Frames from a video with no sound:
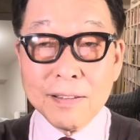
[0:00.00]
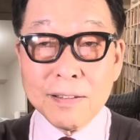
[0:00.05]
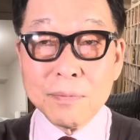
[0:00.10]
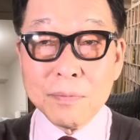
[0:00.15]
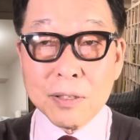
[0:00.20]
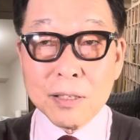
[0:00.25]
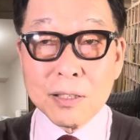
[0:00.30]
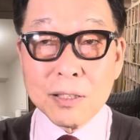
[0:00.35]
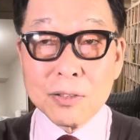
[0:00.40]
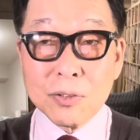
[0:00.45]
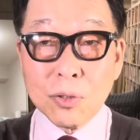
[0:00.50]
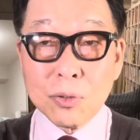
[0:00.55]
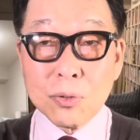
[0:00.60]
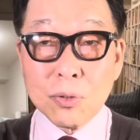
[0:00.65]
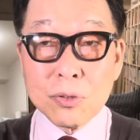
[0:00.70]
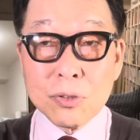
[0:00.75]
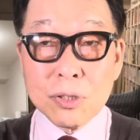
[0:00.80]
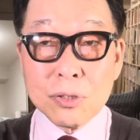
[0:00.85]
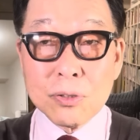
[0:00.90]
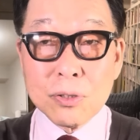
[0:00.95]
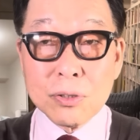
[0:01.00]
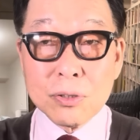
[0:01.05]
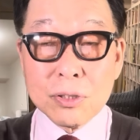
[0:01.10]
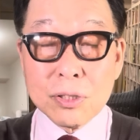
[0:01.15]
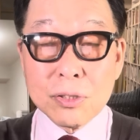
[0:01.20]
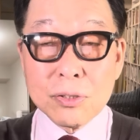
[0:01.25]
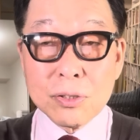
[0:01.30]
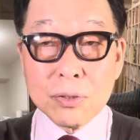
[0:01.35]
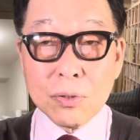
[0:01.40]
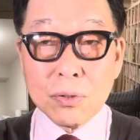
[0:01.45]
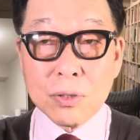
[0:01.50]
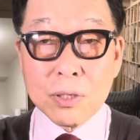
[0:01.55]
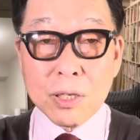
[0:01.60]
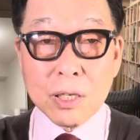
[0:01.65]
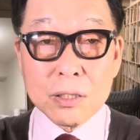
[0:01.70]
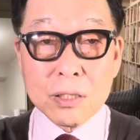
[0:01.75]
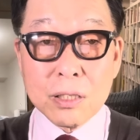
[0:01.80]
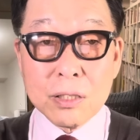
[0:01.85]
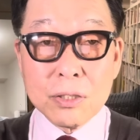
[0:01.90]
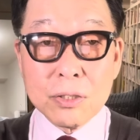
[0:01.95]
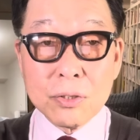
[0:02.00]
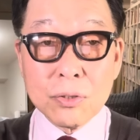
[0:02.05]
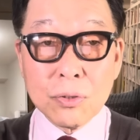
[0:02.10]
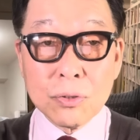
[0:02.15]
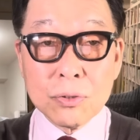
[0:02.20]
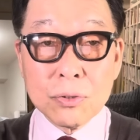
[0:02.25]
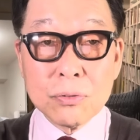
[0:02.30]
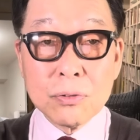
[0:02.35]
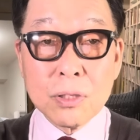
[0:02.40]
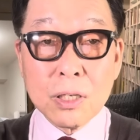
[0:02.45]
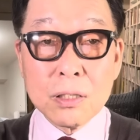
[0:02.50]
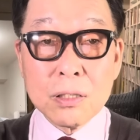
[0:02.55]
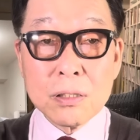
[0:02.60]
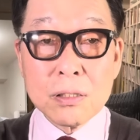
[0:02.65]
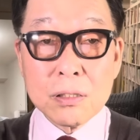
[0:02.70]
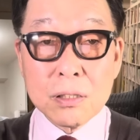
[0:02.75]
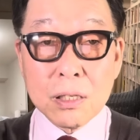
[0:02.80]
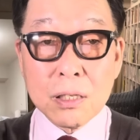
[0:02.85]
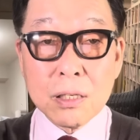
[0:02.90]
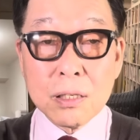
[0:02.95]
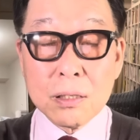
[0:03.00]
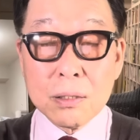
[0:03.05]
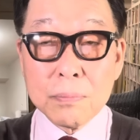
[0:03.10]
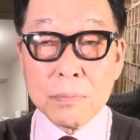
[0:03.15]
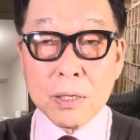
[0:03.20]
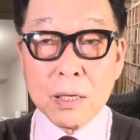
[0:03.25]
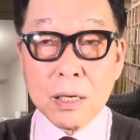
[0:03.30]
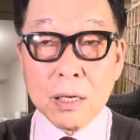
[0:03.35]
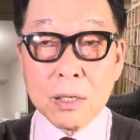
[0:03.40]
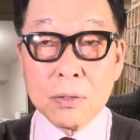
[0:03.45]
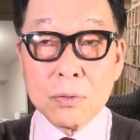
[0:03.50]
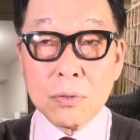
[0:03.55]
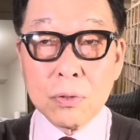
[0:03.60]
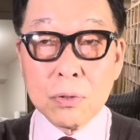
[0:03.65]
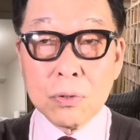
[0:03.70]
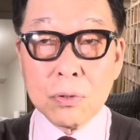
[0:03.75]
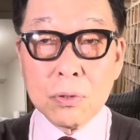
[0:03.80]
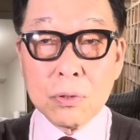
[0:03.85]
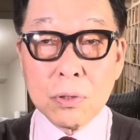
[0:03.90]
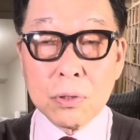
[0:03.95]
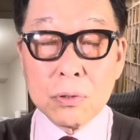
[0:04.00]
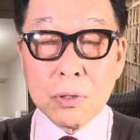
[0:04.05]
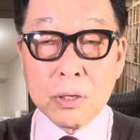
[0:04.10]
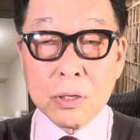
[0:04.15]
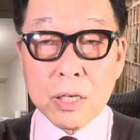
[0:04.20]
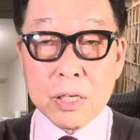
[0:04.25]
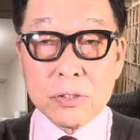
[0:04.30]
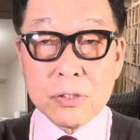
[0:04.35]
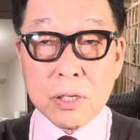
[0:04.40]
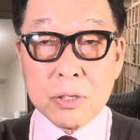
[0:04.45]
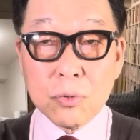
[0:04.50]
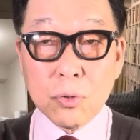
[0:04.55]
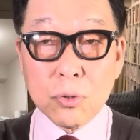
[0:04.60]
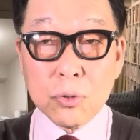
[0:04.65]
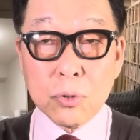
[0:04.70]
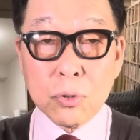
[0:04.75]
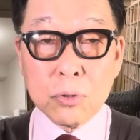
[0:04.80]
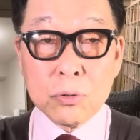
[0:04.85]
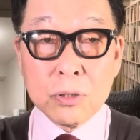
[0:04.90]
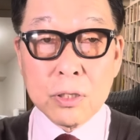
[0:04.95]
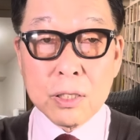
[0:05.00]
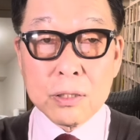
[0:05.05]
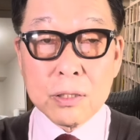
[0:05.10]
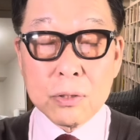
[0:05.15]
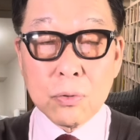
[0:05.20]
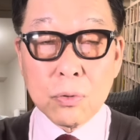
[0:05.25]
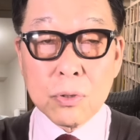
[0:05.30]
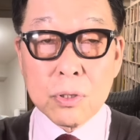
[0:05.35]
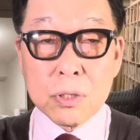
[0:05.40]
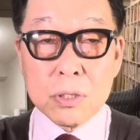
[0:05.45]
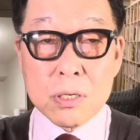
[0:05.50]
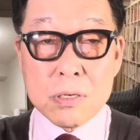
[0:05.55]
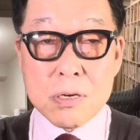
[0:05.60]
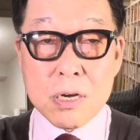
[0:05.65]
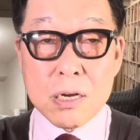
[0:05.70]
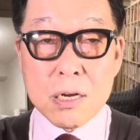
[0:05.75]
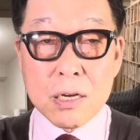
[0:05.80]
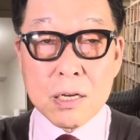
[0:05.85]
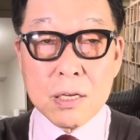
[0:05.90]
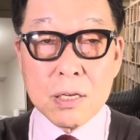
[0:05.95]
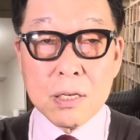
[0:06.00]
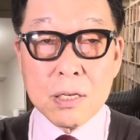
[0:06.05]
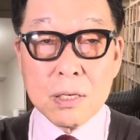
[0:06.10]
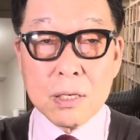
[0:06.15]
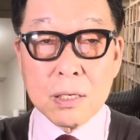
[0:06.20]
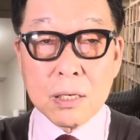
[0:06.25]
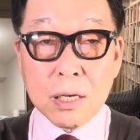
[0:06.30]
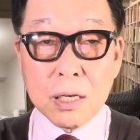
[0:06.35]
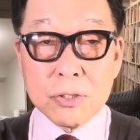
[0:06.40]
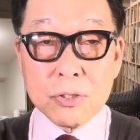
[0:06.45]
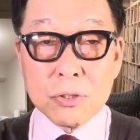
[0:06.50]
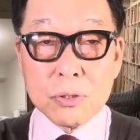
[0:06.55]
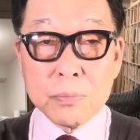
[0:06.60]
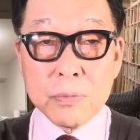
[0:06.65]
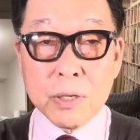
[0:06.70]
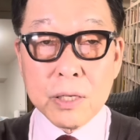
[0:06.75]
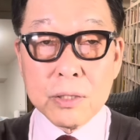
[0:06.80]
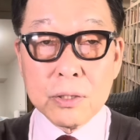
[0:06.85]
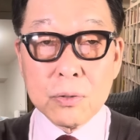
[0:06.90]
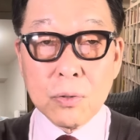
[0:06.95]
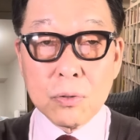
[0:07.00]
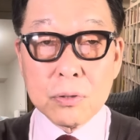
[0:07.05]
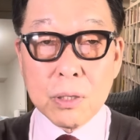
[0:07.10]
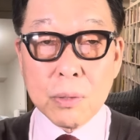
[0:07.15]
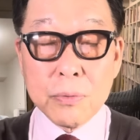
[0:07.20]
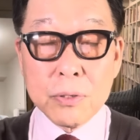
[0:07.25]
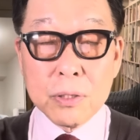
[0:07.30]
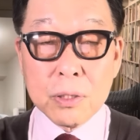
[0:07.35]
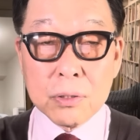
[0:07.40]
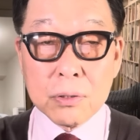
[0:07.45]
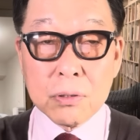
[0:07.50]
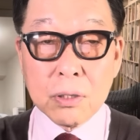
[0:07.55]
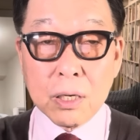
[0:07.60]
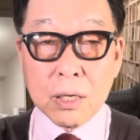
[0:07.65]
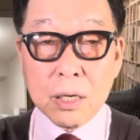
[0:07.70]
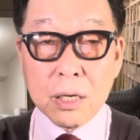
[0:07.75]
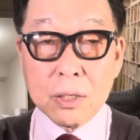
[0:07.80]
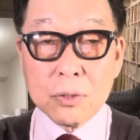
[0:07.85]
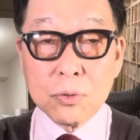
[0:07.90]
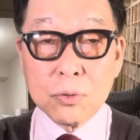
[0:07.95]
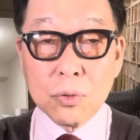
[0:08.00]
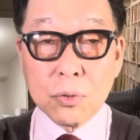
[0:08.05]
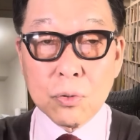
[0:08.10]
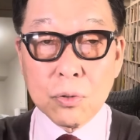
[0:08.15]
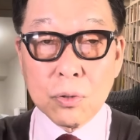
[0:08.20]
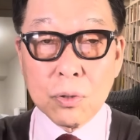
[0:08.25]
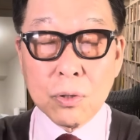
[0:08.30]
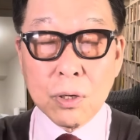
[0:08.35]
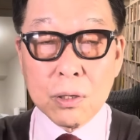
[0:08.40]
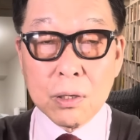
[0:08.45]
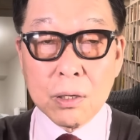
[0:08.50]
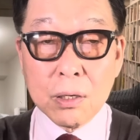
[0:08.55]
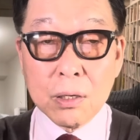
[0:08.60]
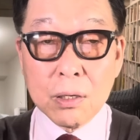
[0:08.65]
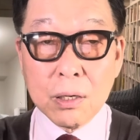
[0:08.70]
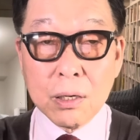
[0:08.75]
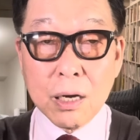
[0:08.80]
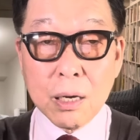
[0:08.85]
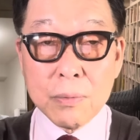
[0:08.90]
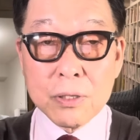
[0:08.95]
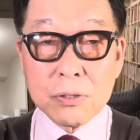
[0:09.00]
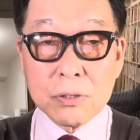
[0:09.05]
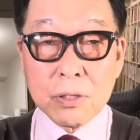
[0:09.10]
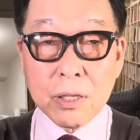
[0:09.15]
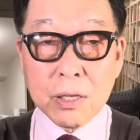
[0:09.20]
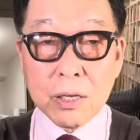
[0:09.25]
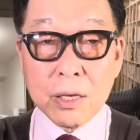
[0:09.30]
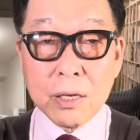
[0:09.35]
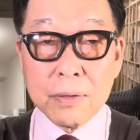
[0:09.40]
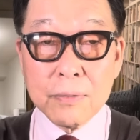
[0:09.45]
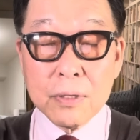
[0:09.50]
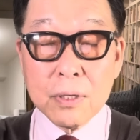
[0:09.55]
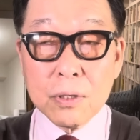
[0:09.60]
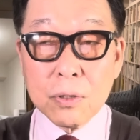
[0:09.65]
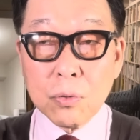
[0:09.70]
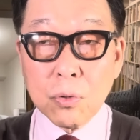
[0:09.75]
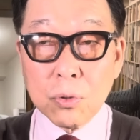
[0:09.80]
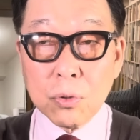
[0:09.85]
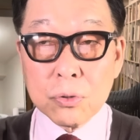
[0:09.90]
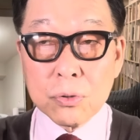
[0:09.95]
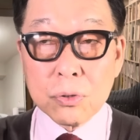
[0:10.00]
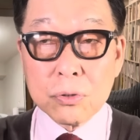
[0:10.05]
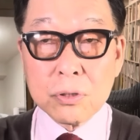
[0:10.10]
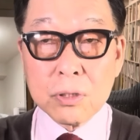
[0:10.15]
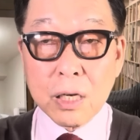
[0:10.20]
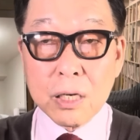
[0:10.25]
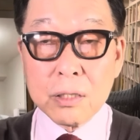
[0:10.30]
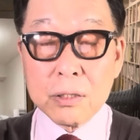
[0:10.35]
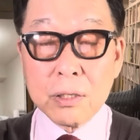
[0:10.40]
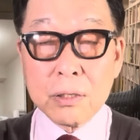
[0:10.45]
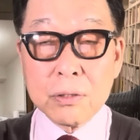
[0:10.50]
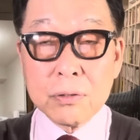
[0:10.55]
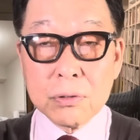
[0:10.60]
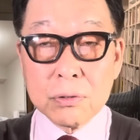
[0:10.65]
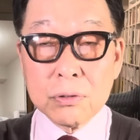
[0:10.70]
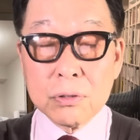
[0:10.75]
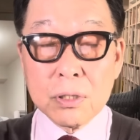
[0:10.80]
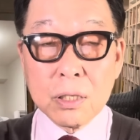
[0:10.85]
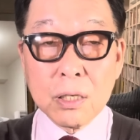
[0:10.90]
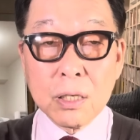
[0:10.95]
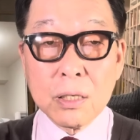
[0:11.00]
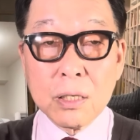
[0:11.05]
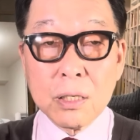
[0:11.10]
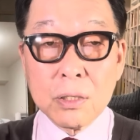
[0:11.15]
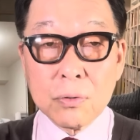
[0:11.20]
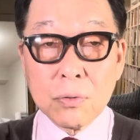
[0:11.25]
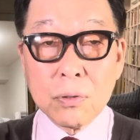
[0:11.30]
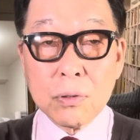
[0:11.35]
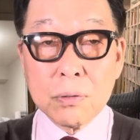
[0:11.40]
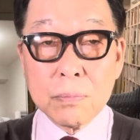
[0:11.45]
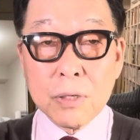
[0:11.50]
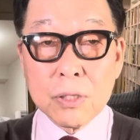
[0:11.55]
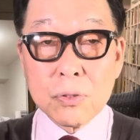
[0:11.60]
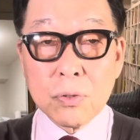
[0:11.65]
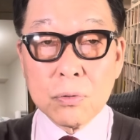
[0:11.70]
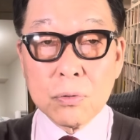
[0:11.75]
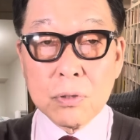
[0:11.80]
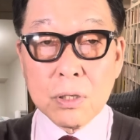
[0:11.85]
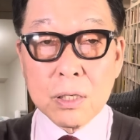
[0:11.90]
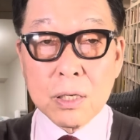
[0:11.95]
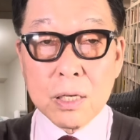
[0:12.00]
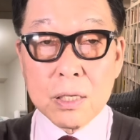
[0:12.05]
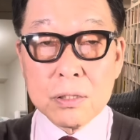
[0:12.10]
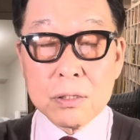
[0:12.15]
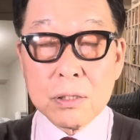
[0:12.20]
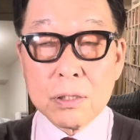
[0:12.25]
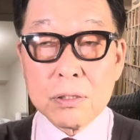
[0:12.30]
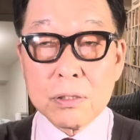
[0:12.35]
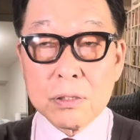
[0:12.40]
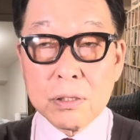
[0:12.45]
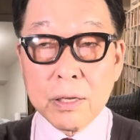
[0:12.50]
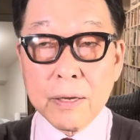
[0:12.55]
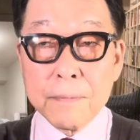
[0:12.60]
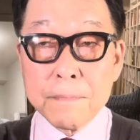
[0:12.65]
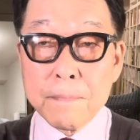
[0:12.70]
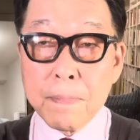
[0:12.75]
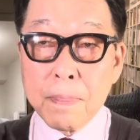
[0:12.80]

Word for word: まあ、虚虚実実の駆け引きというかですね、まあ、あの、決選投票になった時には、勝ち馬に乗るためにだーっとこう、派閥で拘束かけてくるんじゃないかと。まあ、そんな感じですね。